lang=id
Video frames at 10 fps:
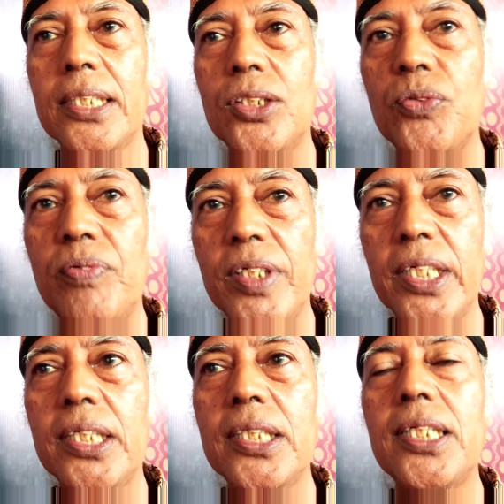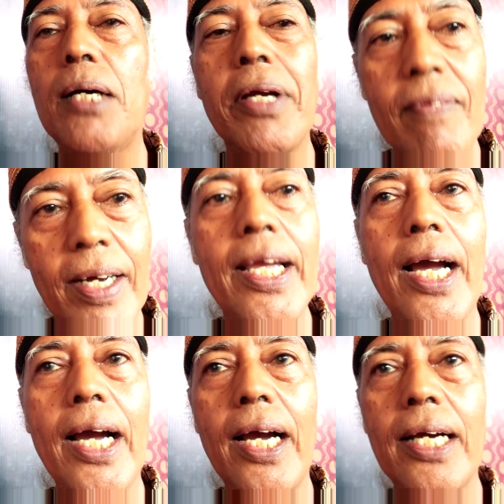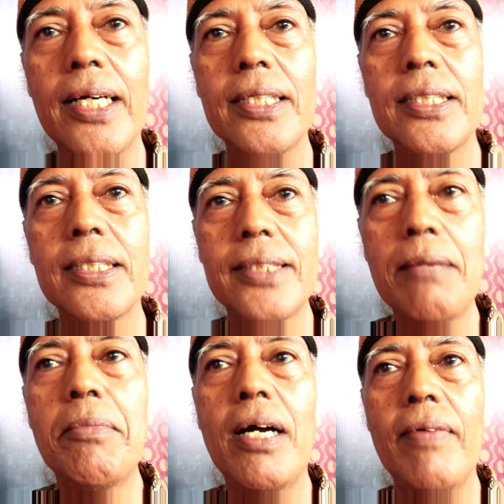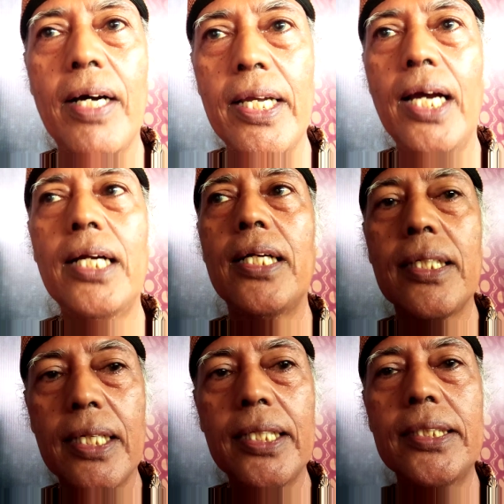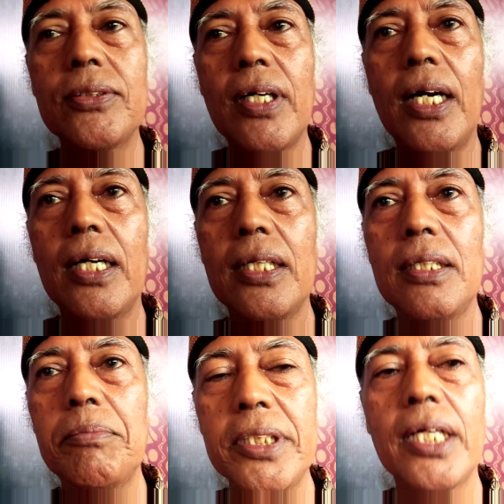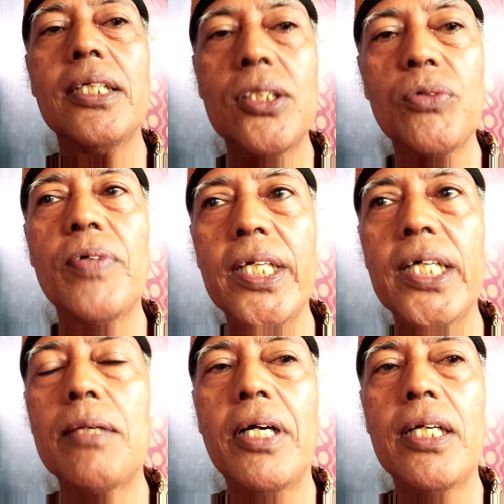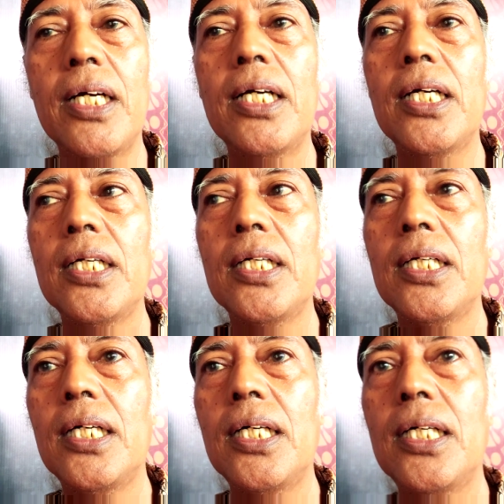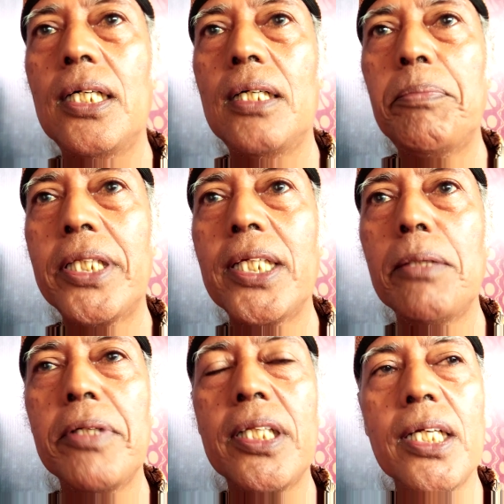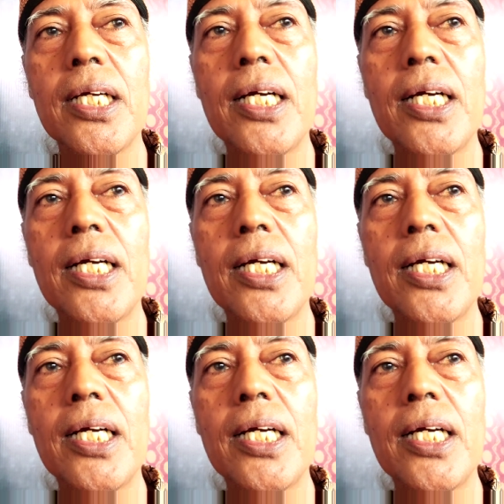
souvenir di samping wayang sama wayang dan keris juga menjadi souvenir kepada eh, petinggi-petinggi uh,